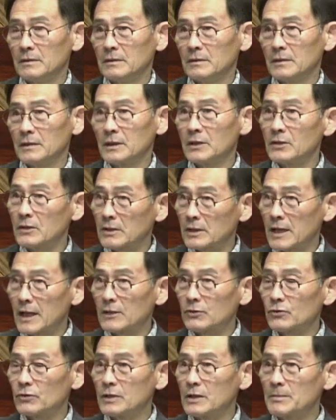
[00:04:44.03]
그렇게
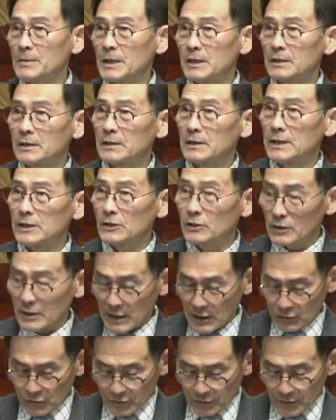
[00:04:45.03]
주님이 그를 인정해
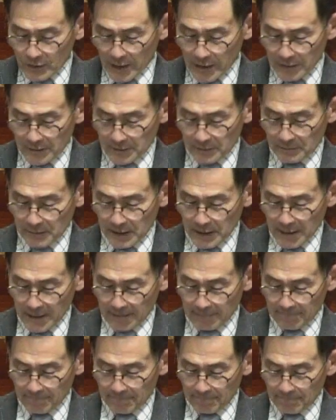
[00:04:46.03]
준 자였습니다.
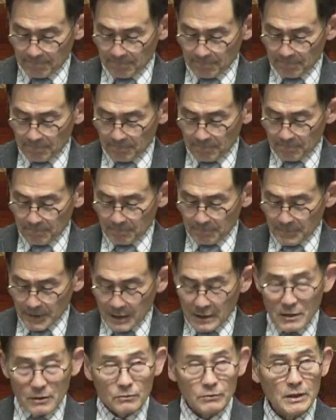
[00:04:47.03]

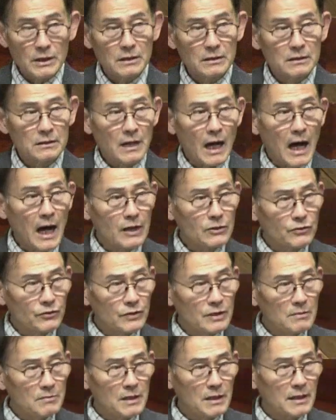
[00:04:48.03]
우리는 아
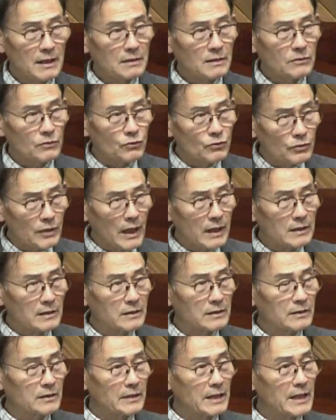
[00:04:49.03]
주님이 유다를
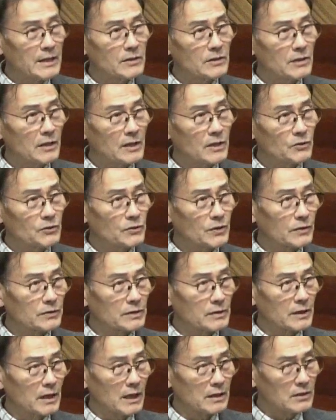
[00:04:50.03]
그렇게 인정해
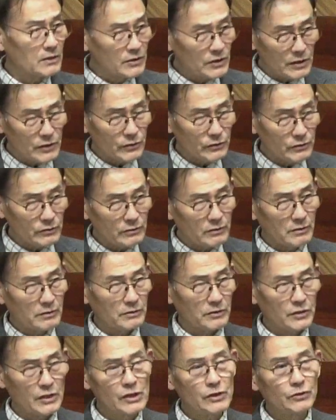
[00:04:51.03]
주셨을까? 이건 실수
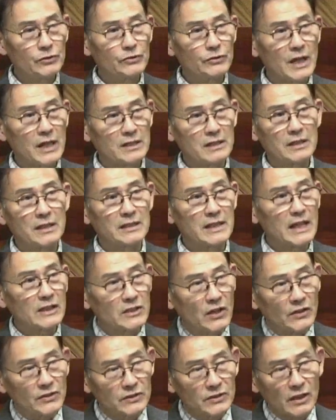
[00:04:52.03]
실수겠지, 그냥
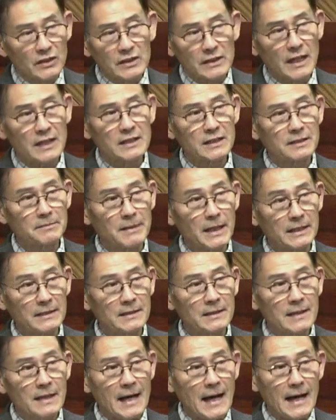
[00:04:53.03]
전설이겠지만
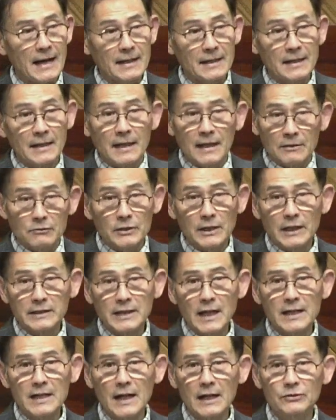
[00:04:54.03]
우리가
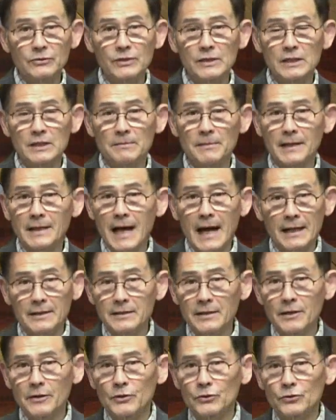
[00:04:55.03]
생각할 수 있지만
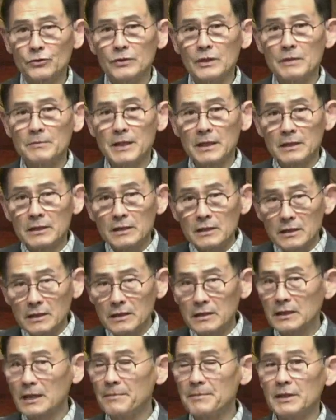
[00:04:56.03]
아니에요. 주님이 그를
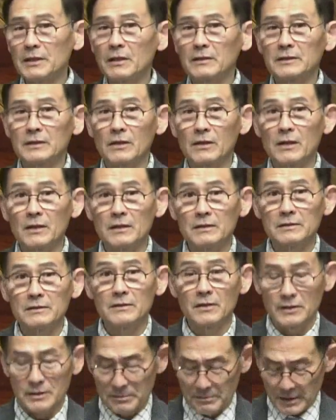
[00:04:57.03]
그렇게 믿었다는
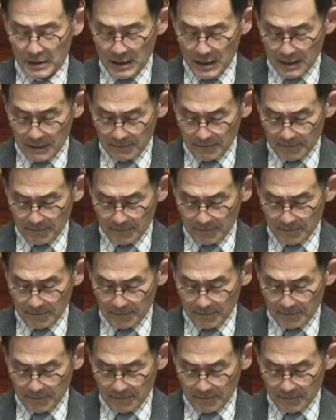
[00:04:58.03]
것입니다.